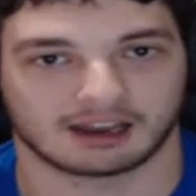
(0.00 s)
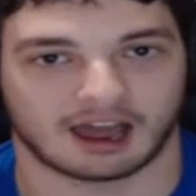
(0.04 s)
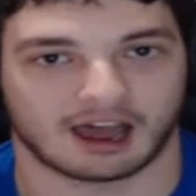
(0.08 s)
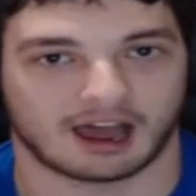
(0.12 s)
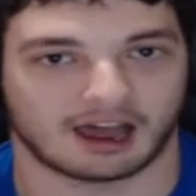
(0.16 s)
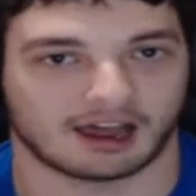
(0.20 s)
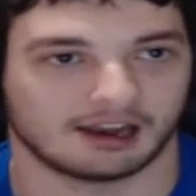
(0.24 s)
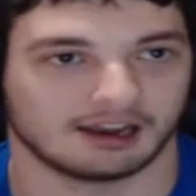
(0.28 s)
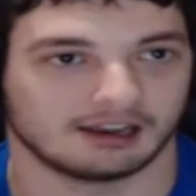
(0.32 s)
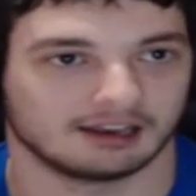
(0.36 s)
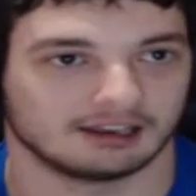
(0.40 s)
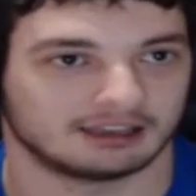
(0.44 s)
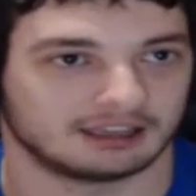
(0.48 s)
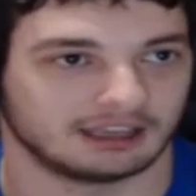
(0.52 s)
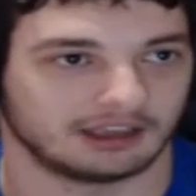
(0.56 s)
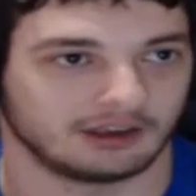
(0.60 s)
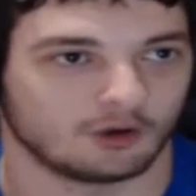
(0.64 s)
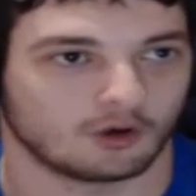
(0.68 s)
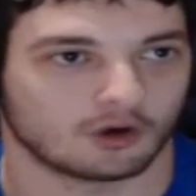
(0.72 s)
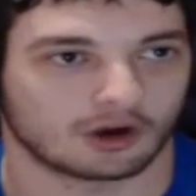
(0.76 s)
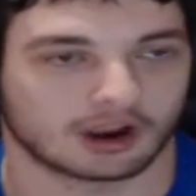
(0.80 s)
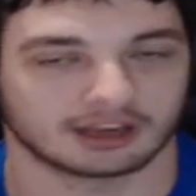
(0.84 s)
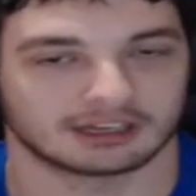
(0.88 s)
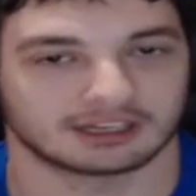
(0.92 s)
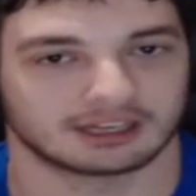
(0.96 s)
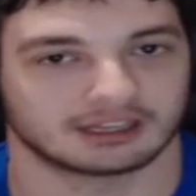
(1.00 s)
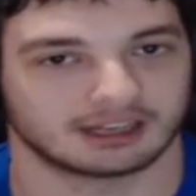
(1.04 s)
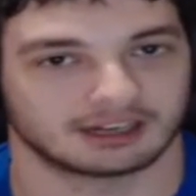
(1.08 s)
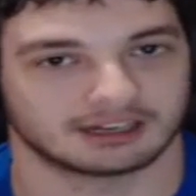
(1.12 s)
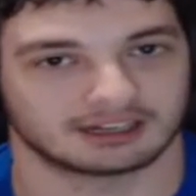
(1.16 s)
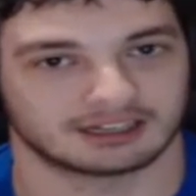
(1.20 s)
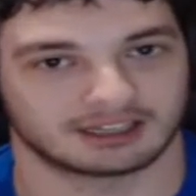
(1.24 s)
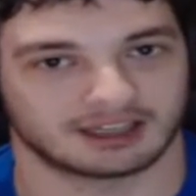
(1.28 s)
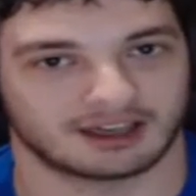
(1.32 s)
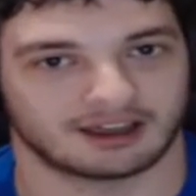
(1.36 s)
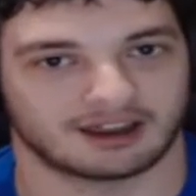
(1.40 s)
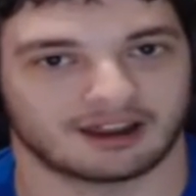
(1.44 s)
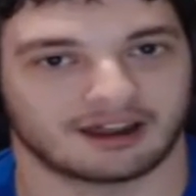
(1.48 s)
al tío que se te
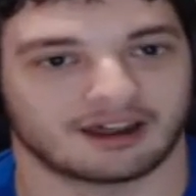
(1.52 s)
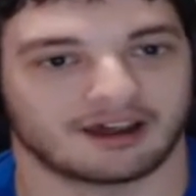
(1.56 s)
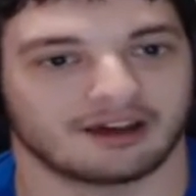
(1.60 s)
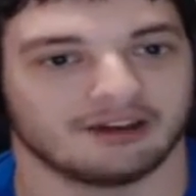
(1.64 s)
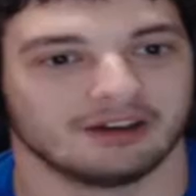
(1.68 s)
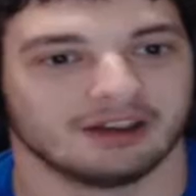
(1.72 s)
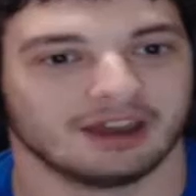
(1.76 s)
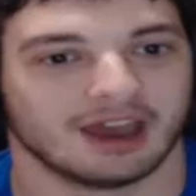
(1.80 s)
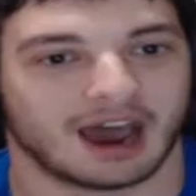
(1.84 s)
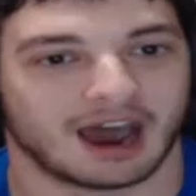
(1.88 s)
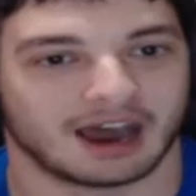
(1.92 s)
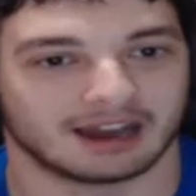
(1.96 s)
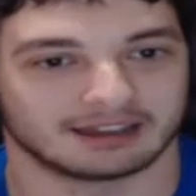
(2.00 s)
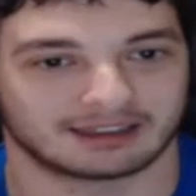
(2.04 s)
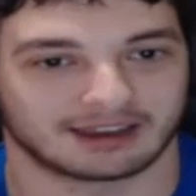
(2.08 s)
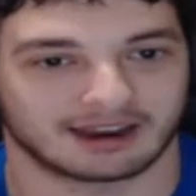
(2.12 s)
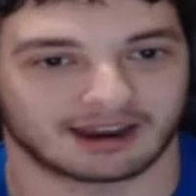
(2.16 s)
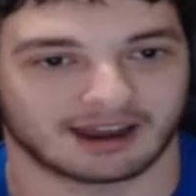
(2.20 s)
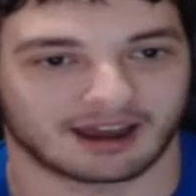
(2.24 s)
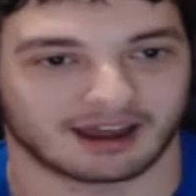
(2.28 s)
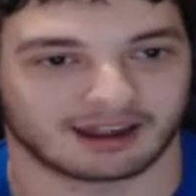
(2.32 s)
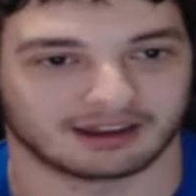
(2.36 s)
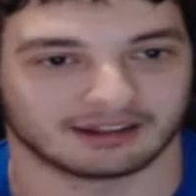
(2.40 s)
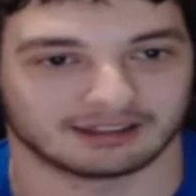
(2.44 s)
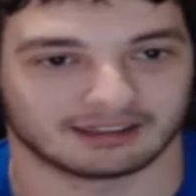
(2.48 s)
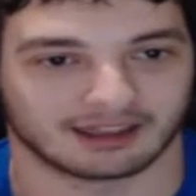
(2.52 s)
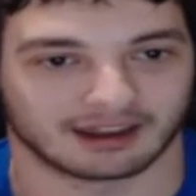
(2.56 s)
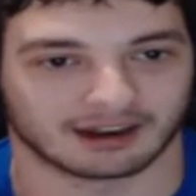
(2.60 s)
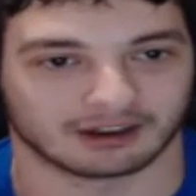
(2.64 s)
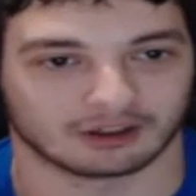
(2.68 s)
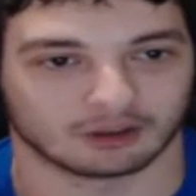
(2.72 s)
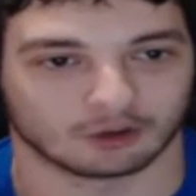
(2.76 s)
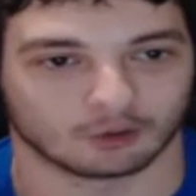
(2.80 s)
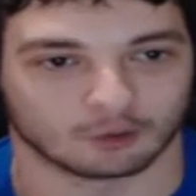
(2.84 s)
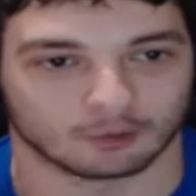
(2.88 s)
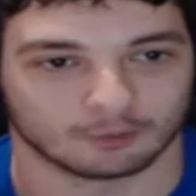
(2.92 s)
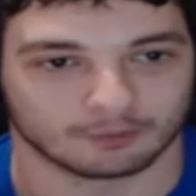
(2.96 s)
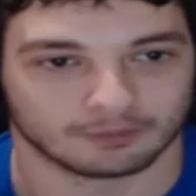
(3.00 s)
está
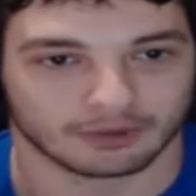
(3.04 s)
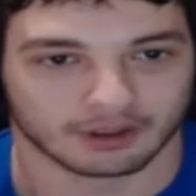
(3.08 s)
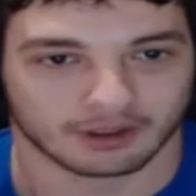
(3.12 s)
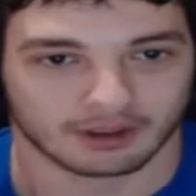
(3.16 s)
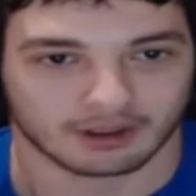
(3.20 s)
atragantando.